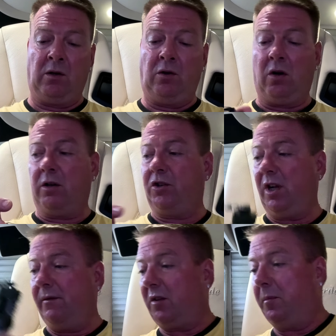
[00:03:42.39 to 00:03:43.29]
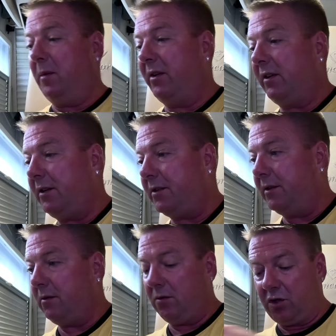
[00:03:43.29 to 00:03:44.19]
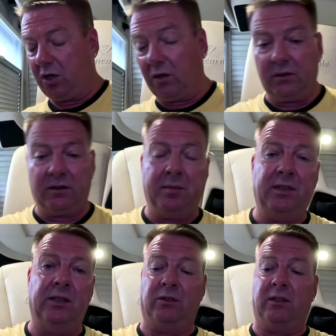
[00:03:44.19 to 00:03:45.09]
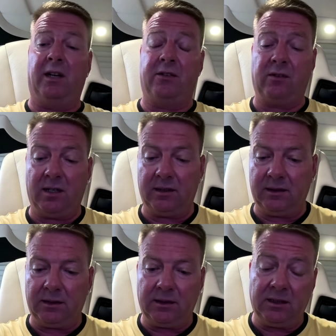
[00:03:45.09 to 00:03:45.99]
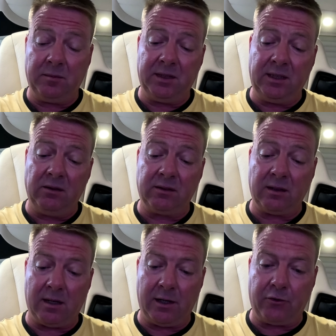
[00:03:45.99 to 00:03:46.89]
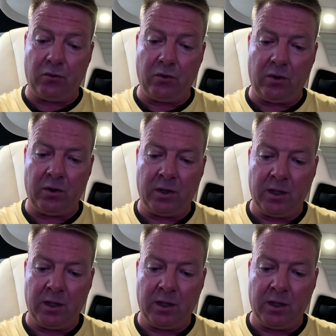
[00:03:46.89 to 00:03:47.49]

Ja, das stellen wir erstmal beiseite und schauen uns die Bedienungsanleitung an. Äh, die Bedienungsanleitung